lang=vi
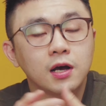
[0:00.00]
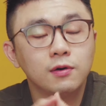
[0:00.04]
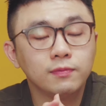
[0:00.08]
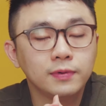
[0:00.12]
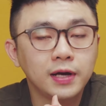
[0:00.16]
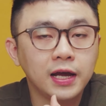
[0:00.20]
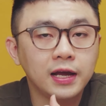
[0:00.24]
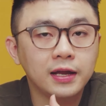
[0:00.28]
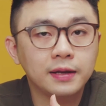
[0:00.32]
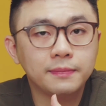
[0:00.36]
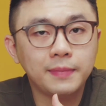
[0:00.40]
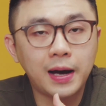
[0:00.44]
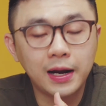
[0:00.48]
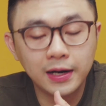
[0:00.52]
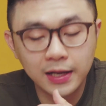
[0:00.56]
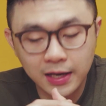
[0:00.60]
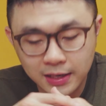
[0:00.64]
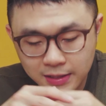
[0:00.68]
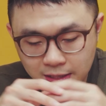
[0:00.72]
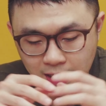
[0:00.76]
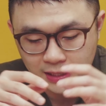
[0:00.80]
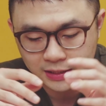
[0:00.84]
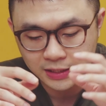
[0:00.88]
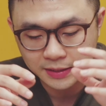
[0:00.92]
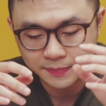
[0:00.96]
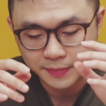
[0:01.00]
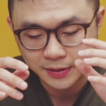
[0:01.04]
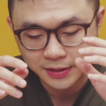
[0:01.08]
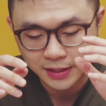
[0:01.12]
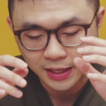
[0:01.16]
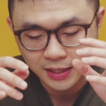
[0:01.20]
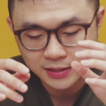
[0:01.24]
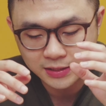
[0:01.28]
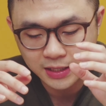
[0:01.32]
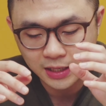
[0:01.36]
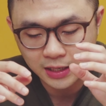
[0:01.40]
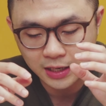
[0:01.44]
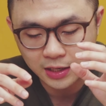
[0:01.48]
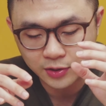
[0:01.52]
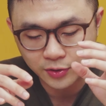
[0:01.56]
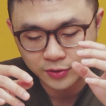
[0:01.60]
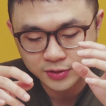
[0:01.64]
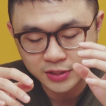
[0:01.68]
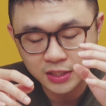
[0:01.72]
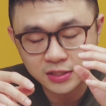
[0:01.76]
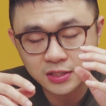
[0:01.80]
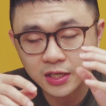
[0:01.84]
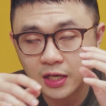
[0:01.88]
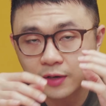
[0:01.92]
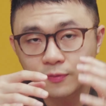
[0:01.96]
công nghệ 3D này thì mình thấy rằng là nó
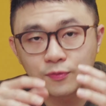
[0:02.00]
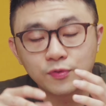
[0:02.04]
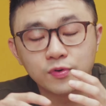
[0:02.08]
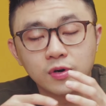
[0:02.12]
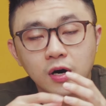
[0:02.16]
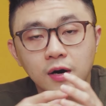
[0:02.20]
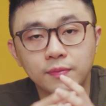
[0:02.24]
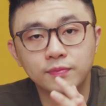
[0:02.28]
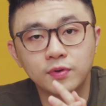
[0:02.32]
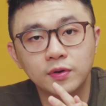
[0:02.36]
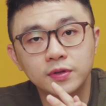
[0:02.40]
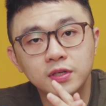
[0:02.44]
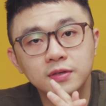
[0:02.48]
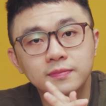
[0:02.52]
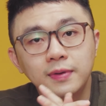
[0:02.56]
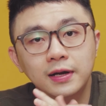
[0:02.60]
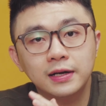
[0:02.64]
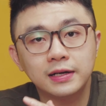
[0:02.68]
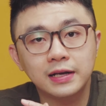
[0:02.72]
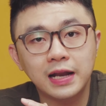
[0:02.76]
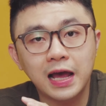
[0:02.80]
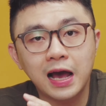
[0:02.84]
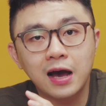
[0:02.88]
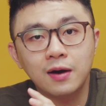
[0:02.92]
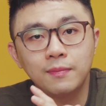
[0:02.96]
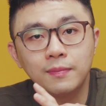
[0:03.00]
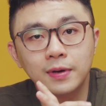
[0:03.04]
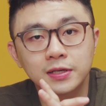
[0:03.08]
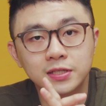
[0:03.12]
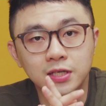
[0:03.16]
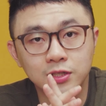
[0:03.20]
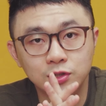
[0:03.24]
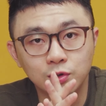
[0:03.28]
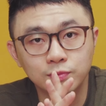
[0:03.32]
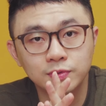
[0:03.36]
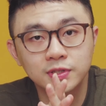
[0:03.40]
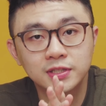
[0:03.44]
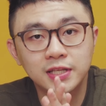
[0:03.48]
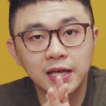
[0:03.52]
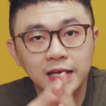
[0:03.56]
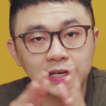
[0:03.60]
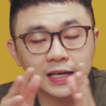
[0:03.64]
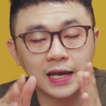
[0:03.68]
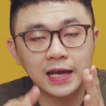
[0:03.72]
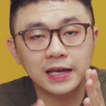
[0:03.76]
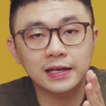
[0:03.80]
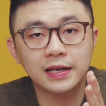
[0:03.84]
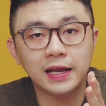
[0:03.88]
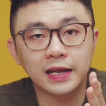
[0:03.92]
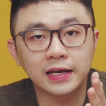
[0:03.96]
sẽ rất là phù hợp đối với những bạn nào mà sử dụng chiếc tai
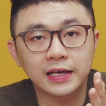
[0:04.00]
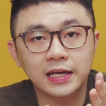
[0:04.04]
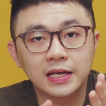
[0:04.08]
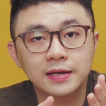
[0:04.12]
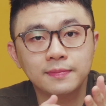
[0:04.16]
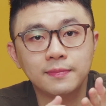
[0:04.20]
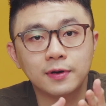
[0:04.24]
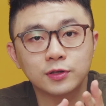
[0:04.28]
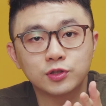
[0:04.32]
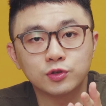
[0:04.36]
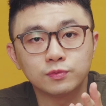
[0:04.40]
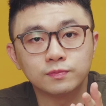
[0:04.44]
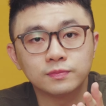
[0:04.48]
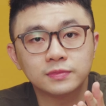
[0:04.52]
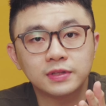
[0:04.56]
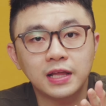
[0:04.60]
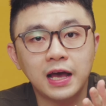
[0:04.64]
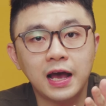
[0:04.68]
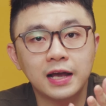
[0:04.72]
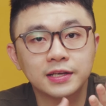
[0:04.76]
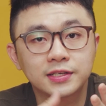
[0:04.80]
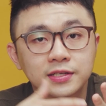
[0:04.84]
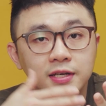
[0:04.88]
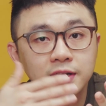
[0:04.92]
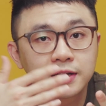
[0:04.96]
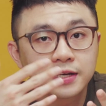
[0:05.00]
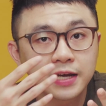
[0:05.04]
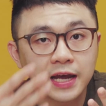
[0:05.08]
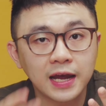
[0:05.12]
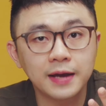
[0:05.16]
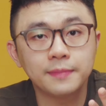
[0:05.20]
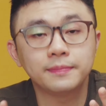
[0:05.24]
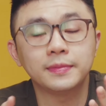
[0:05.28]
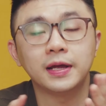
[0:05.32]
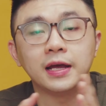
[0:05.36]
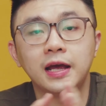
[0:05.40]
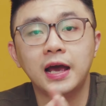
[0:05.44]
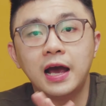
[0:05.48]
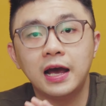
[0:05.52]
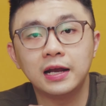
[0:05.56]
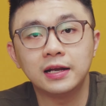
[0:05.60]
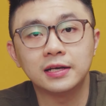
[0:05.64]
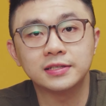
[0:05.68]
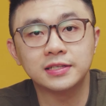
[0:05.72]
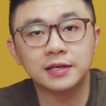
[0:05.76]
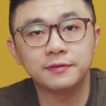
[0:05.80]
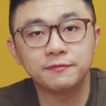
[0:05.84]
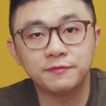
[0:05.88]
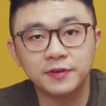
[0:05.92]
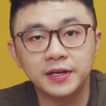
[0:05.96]
nghe này khi mà chúng ta chơi game này hay
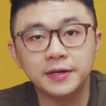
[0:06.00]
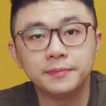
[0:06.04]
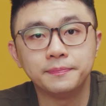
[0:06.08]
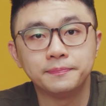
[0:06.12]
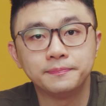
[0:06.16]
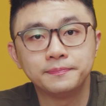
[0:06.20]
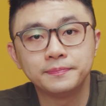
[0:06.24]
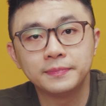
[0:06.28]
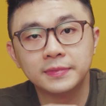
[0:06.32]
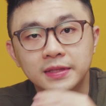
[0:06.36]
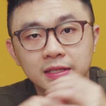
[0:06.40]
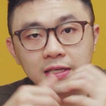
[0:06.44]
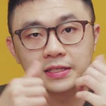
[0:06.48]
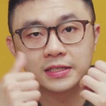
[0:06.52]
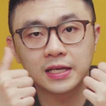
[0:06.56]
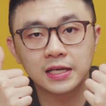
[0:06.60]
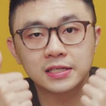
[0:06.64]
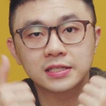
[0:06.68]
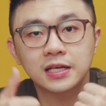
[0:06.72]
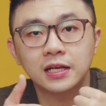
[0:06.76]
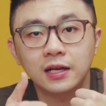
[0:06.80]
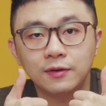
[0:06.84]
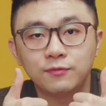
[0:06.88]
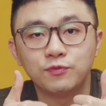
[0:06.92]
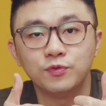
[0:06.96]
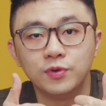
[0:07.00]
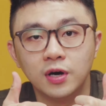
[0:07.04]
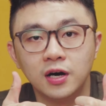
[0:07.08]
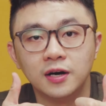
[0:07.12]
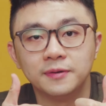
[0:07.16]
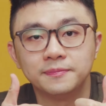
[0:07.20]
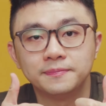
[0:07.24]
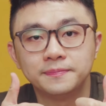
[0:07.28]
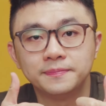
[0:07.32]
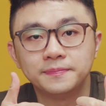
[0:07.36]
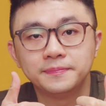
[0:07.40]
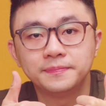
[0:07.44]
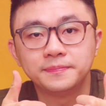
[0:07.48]
là xem phim thì sẽ rất là phù hợp.